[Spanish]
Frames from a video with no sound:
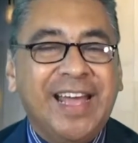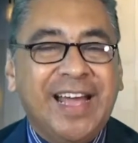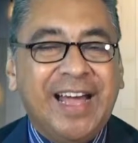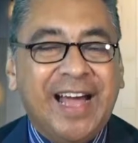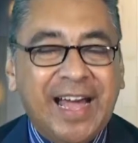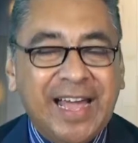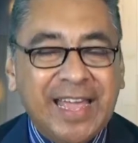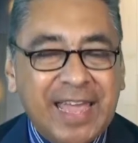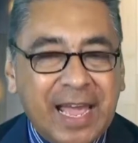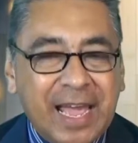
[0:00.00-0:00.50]

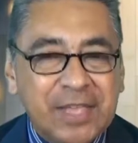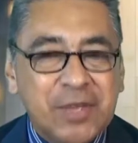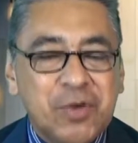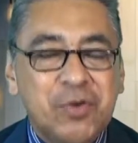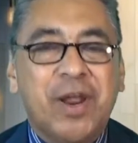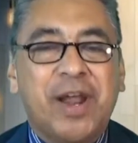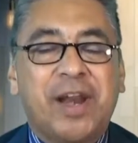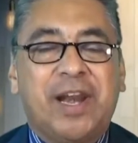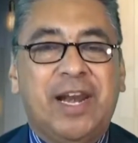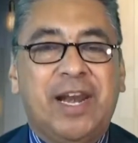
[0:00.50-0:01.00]
hay allí
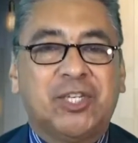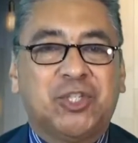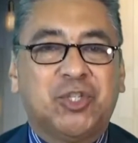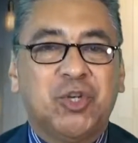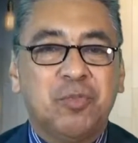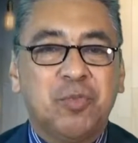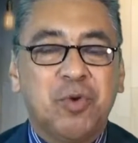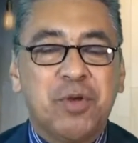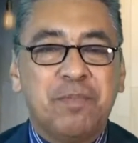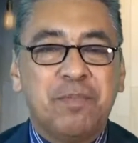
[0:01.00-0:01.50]
una
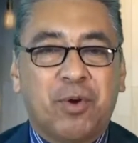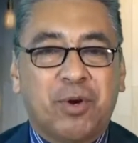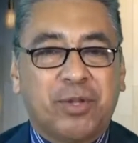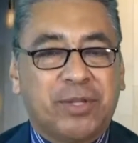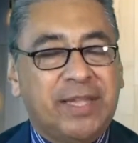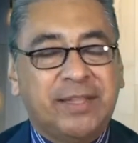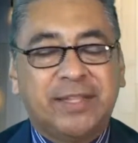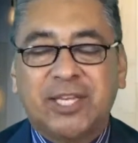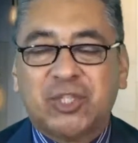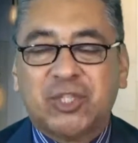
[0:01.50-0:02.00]
relación muy
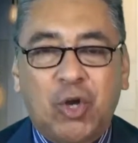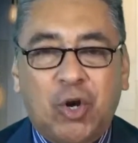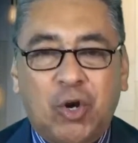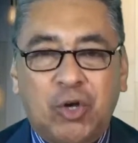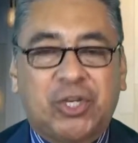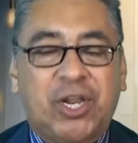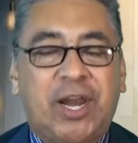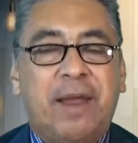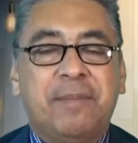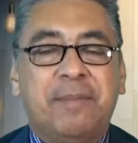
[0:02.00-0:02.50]
importante,
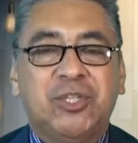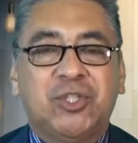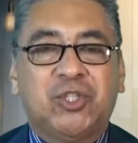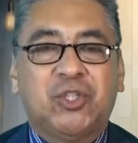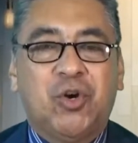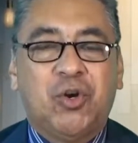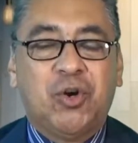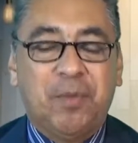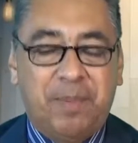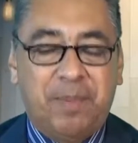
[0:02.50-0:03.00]
solo se la
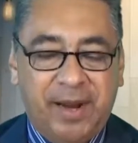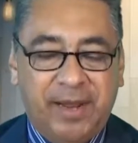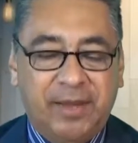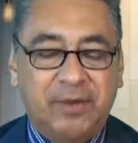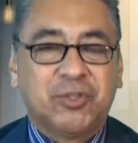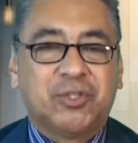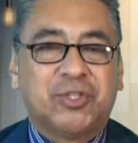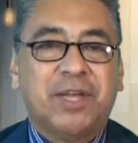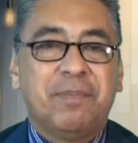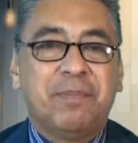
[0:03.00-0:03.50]
menciono para
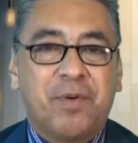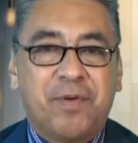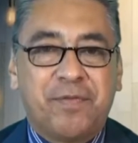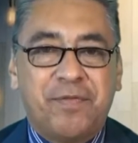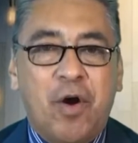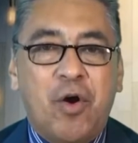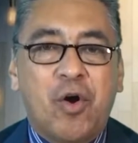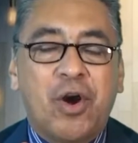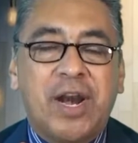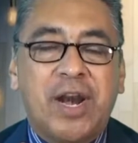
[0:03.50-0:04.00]
que usted por
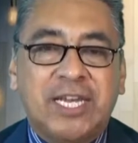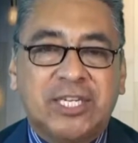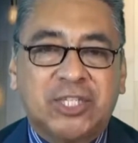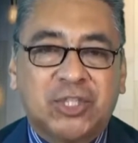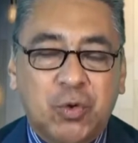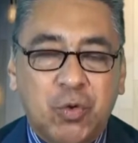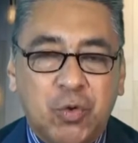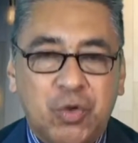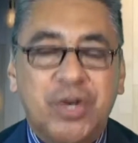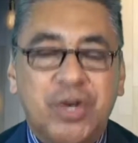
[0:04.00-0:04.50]
favor la
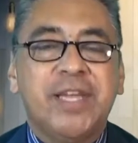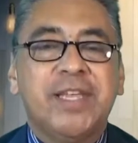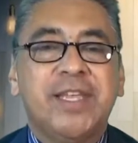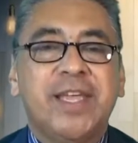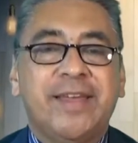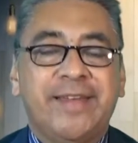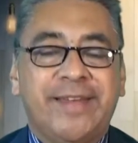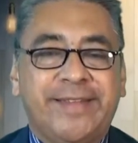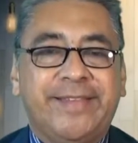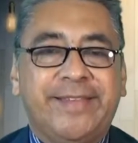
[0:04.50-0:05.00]

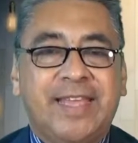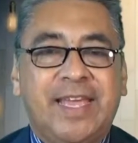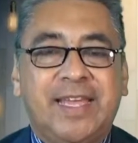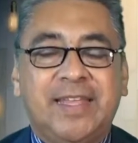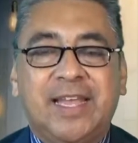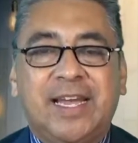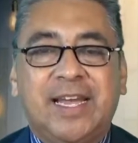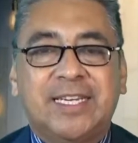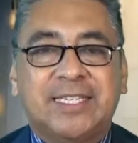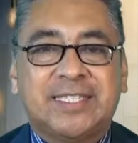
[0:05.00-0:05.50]
escudriñe y
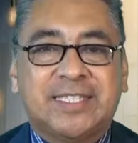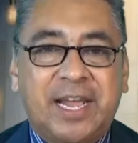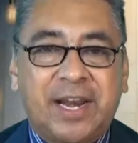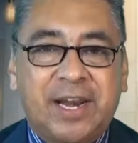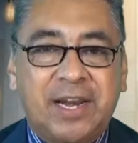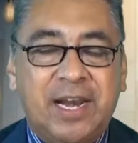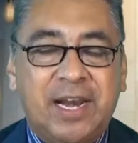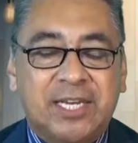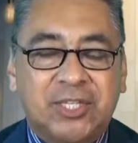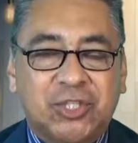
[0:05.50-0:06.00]
entienda esta
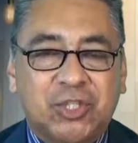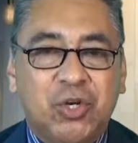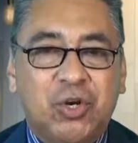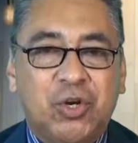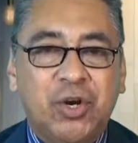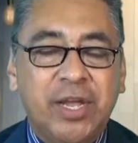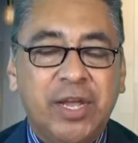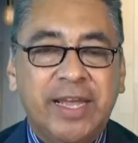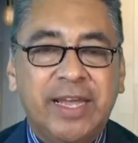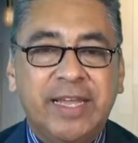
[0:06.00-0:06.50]

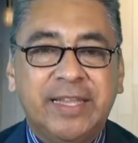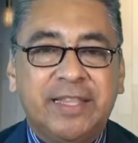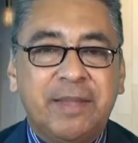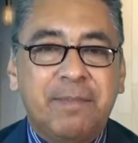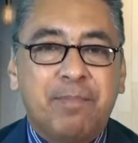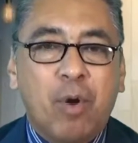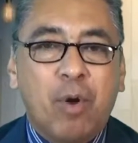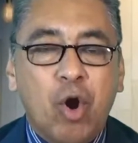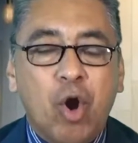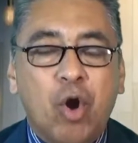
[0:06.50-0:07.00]
relación
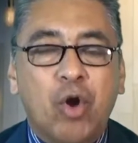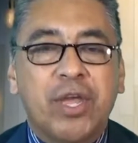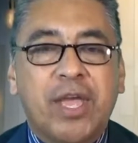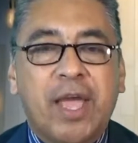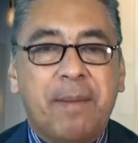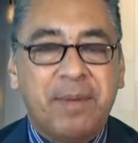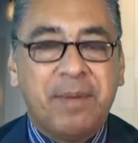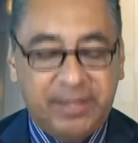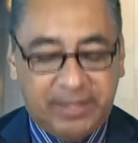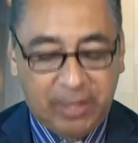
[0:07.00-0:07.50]

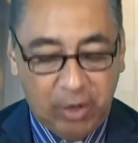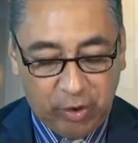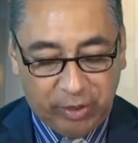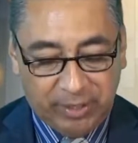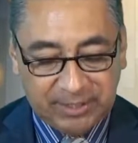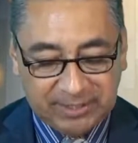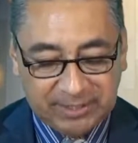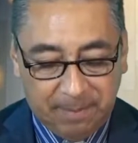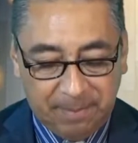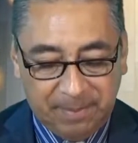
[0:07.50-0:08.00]
tipológicamente lo
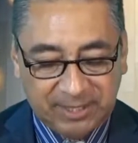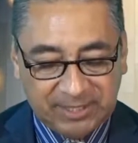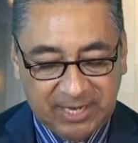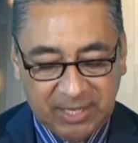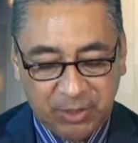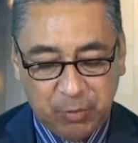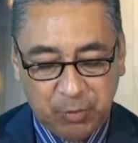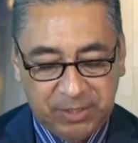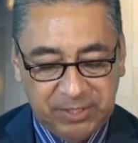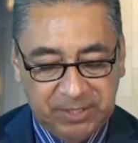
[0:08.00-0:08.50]
que está
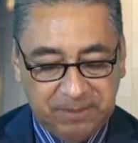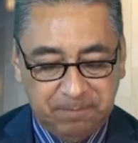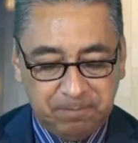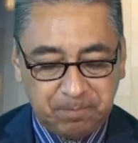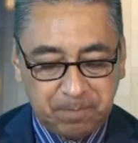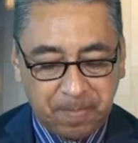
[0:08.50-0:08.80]
pasando allí.